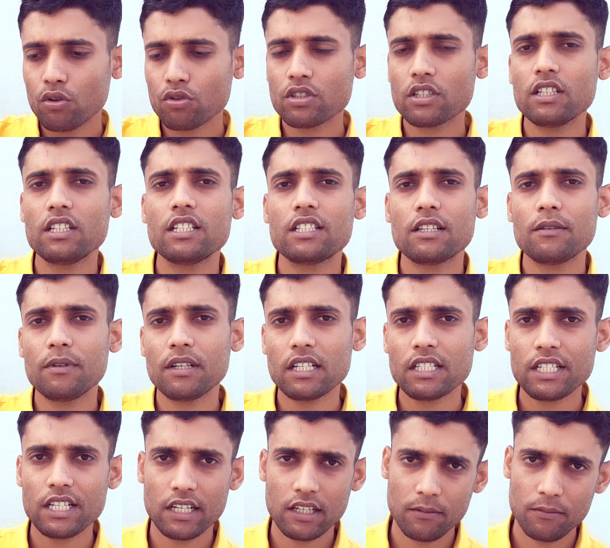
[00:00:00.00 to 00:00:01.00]
उसके नीचे मेरा
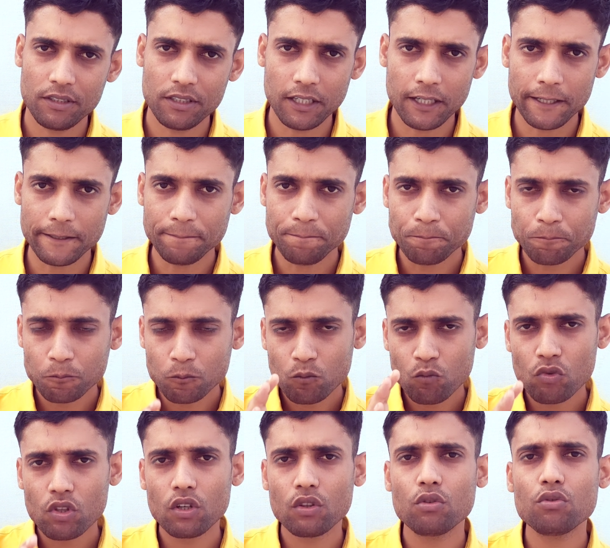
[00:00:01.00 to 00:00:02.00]
चैनल भी जाएगा
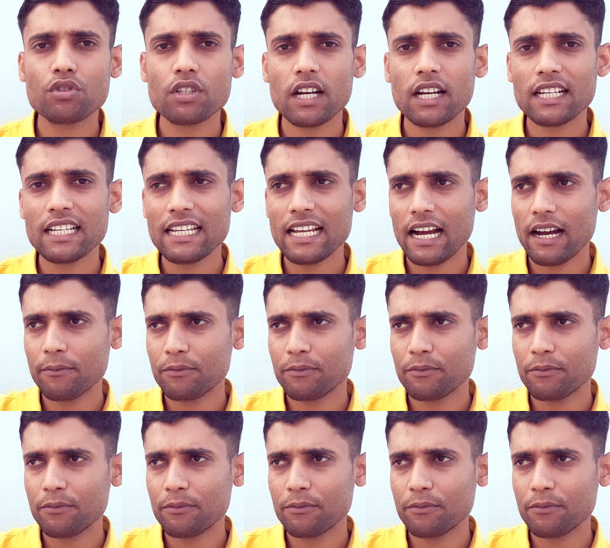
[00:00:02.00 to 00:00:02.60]
दूसरा कि